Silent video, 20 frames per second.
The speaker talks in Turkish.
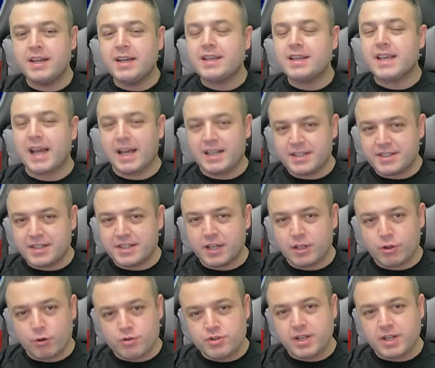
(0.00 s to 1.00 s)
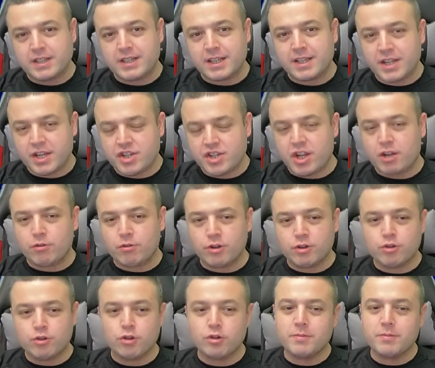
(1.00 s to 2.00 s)
Kendisine de öncelikle teşekkür
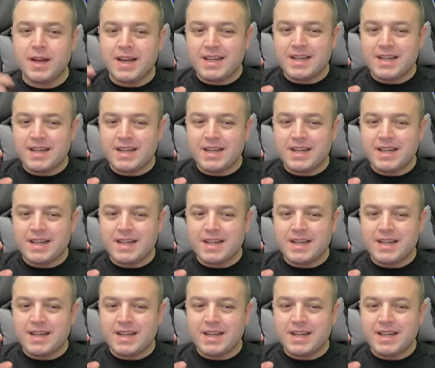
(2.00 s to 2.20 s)
ediyorum.